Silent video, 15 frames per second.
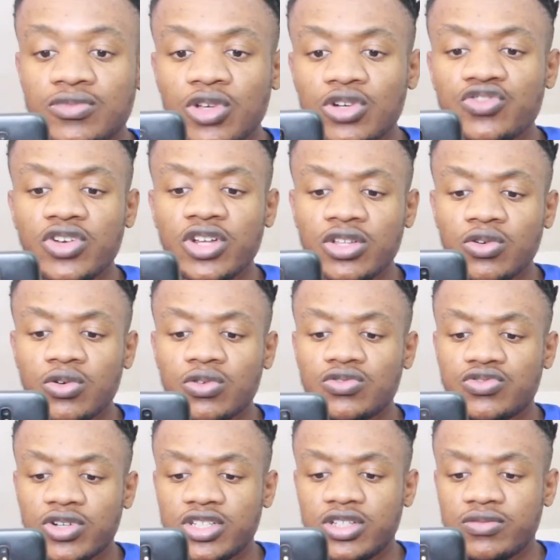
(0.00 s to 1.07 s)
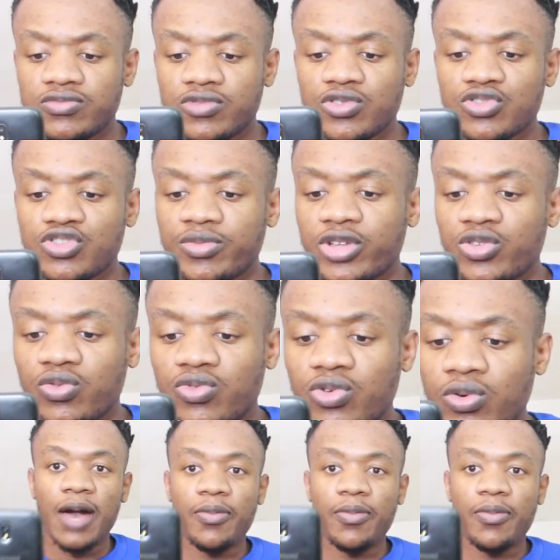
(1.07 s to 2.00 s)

Non, je valide, gros, je valide. De toute façon, j'aime bien ton flow.